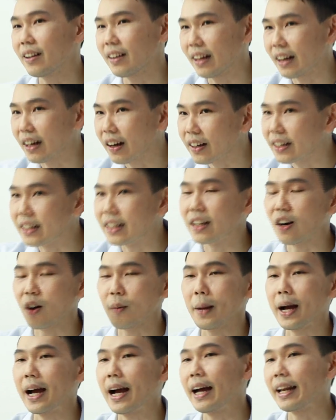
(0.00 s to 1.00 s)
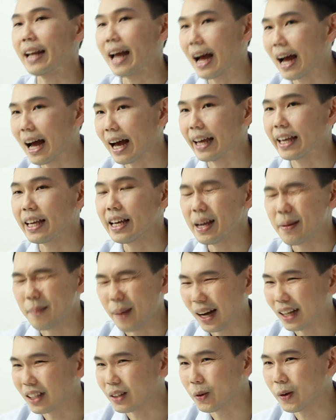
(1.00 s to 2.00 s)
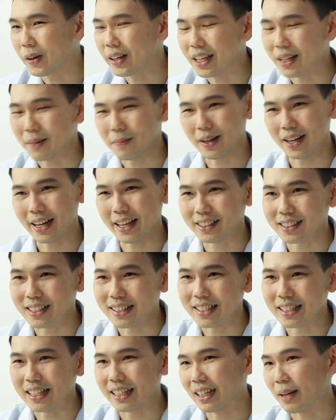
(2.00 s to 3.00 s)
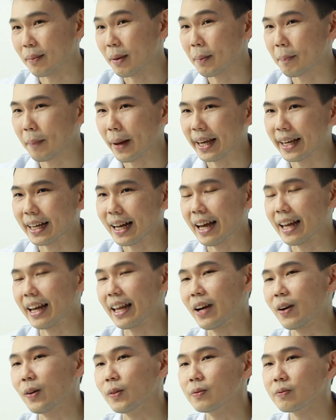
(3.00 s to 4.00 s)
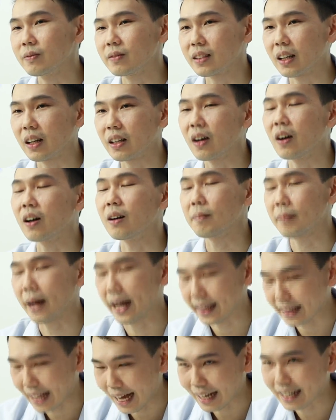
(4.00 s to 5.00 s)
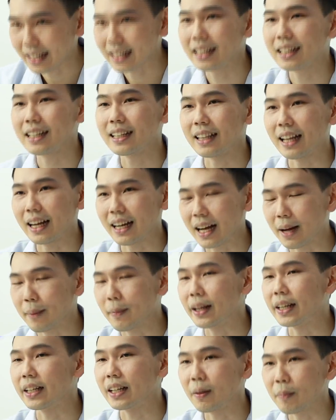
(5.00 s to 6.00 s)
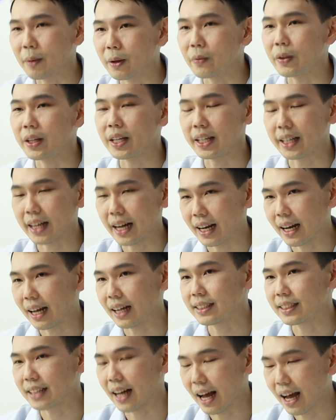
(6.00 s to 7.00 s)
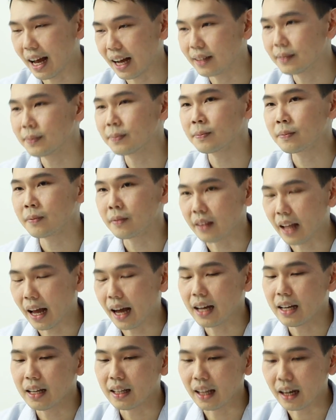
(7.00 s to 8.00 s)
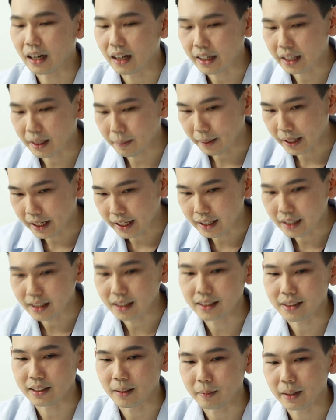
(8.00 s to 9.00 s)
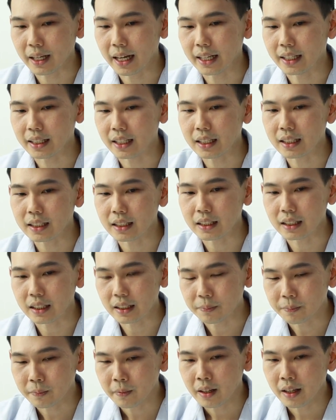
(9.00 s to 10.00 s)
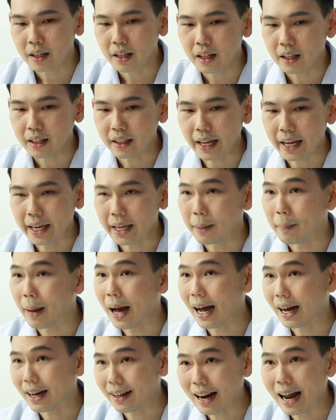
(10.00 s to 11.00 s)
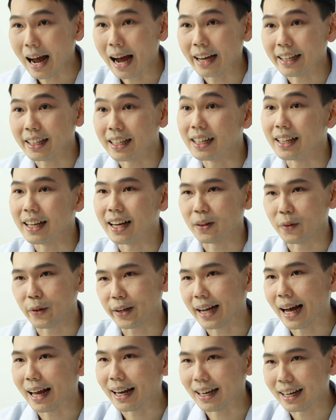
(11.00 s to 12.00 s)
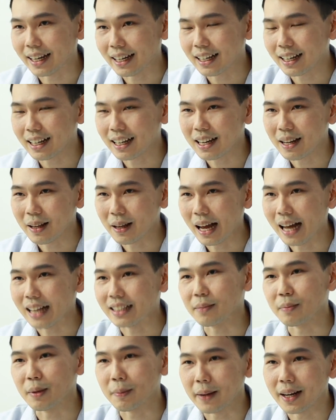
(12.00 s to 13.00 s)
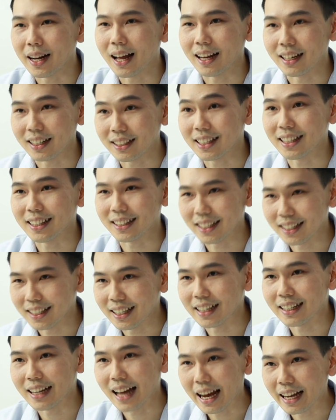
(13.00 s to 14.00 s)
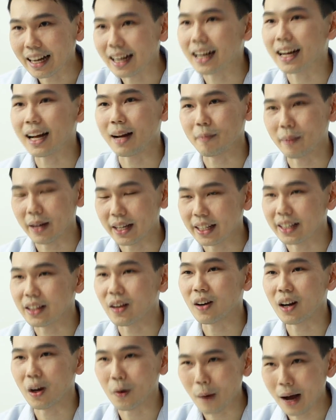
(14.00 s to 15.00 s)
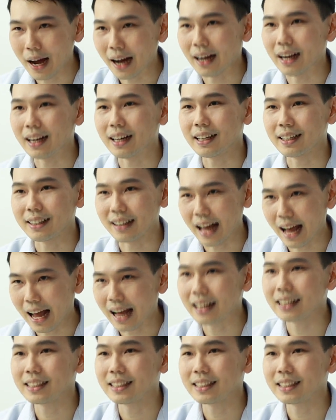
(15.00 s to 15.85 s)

แล้วก็ดึงออกมาได้บางตัวหินมันเล็กจริงๆแล้วมันไปไกลแล้วก็ต้องผ่าตัดนะครับอันนี้ก็เป็นวิธีการรักษานะแล้วก็อีกประเด็นหนึ่งสำคัญก็คือในบางรายที่เลี้ยงด้วยกันอาจจะมีปัญหาเรื่องกินกันเองได้นะครับอันนี้ต้องระวังนะ